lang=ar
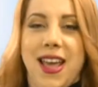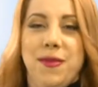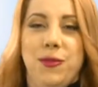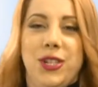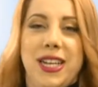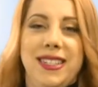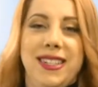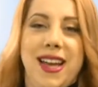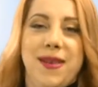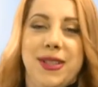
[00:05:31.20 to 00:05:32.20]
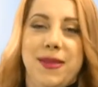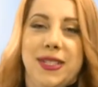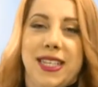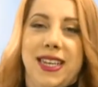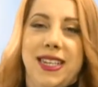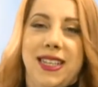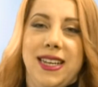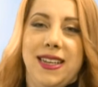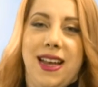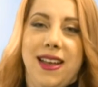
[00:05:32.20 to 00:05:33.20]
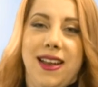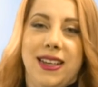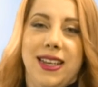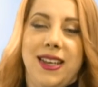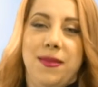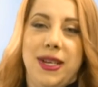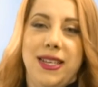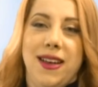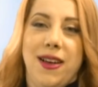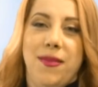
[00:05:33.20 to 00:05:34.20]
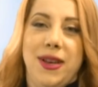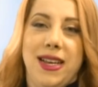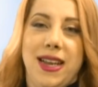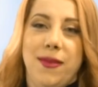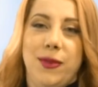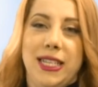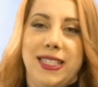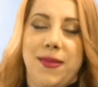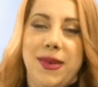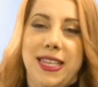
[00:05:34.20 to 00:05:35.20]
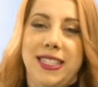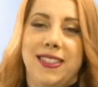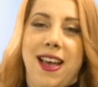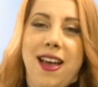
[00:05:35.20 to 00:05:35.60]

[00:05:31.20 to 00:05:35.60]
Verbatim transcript: مشاهدينا مثل ما ذكرت هيدي الحلقة كلها مليئة بالمناسبات